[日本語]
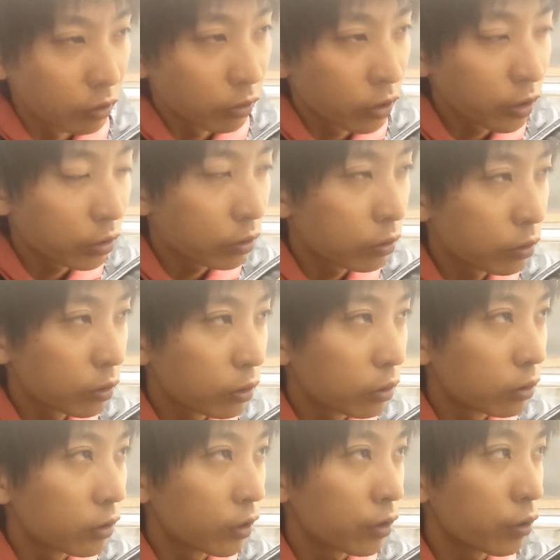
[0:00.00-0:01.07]
なると結
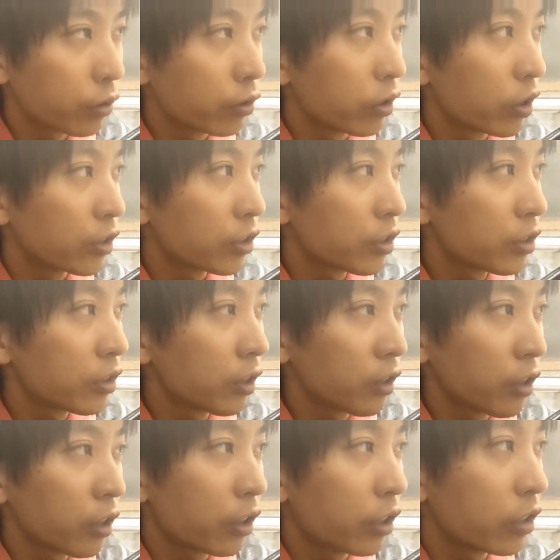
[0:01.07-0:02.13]
構な距離を走んな
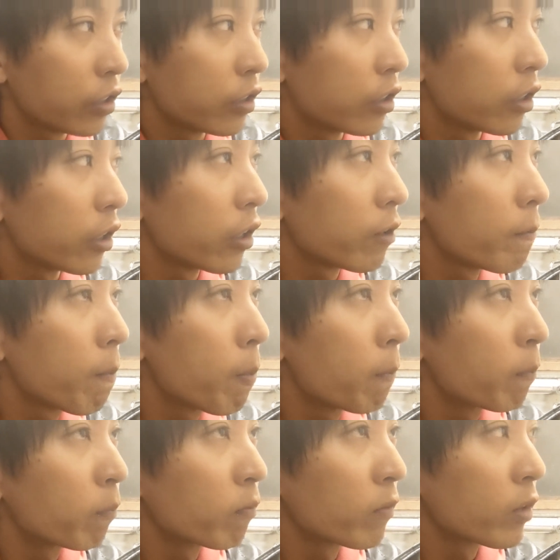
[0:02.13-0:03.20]
きゃいけないんで、
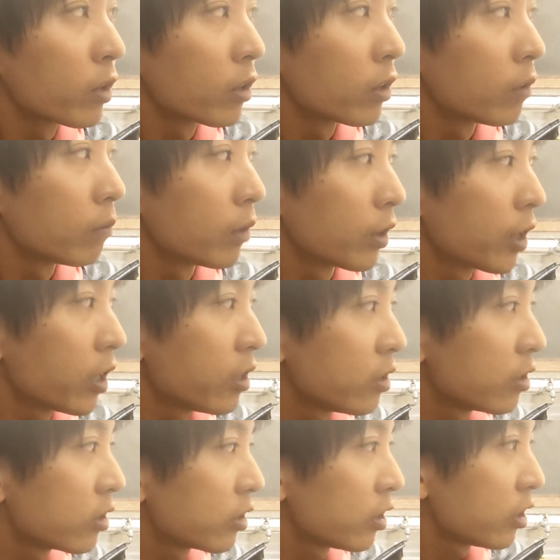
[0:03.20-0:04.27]
まあ、原
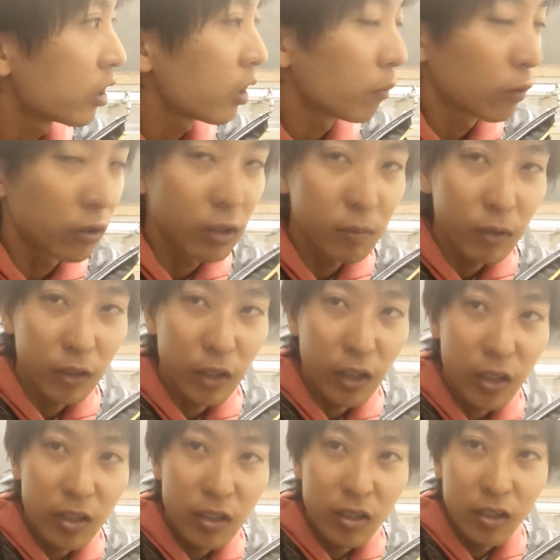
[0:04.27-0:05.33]
付あ僕今
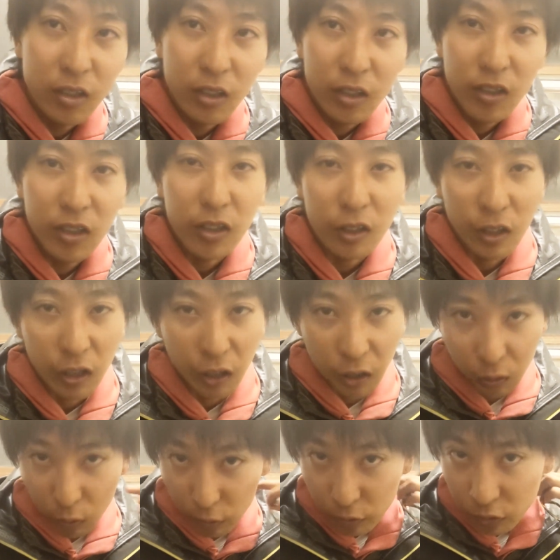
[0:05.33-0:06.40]
原付で来て
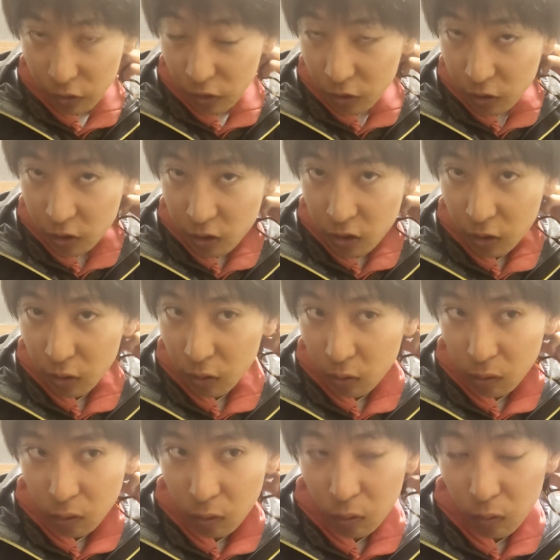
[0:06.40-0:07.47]
て 50cc
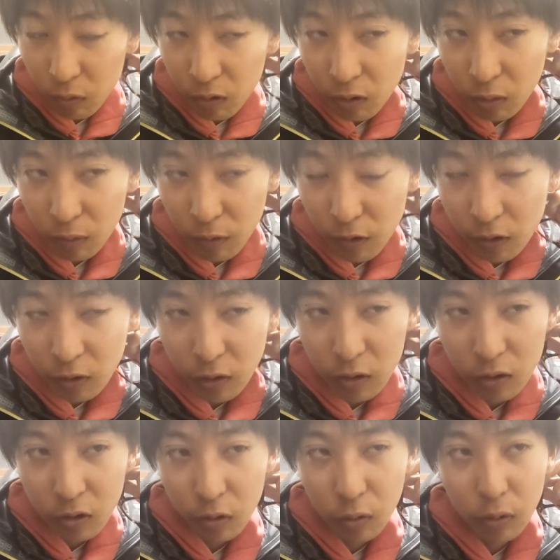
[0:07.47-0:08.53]
のホンダのバイクなん
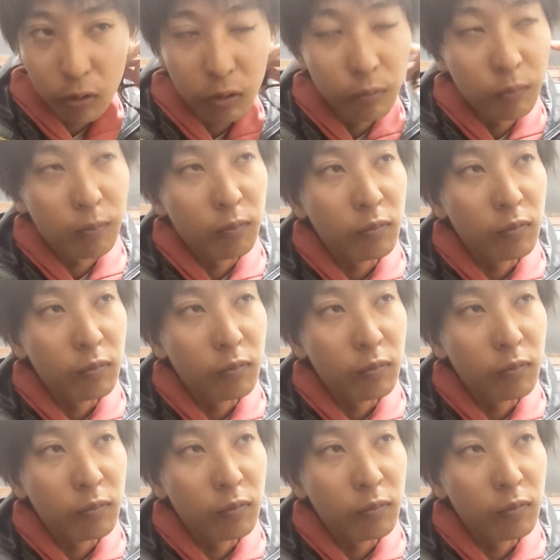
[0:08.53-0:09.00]
ですけど